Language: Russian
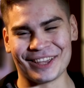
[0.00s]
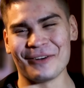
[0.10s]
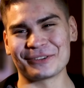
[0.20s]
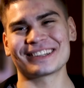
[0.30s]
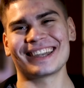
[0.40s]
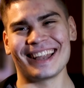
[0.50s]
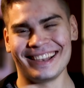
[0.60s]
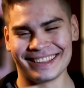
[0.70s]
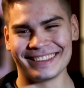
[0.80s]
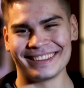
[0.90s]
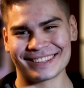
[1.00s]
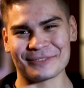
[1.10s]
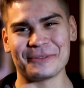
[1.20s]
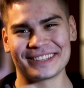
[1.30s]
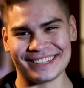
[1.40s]
Там уже реально
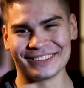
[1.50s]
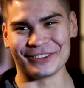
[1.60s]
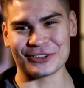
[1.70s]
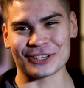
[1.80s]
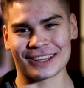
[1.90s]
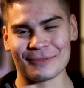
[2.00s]
субъективно очень,